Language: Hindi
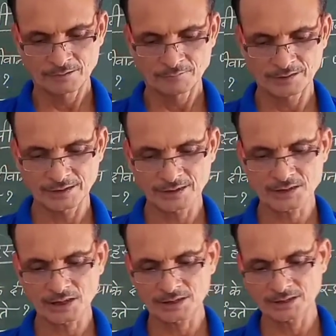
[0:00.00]
वे यही
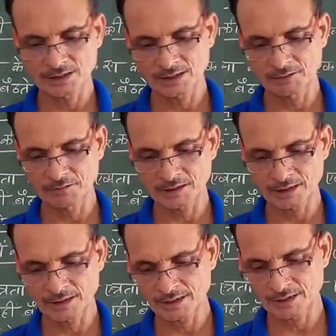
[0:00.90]
चाहते हैं कि वे
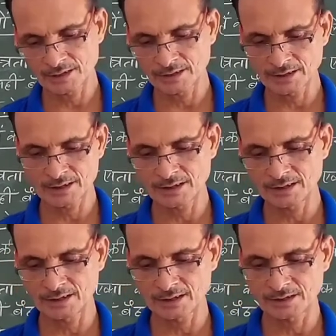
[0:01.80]
रहे न
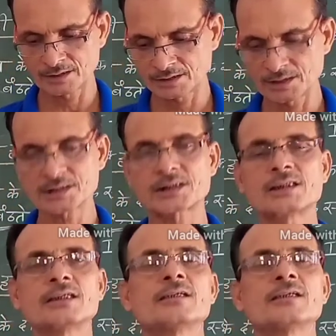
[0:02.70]
रहे लेकिन देश की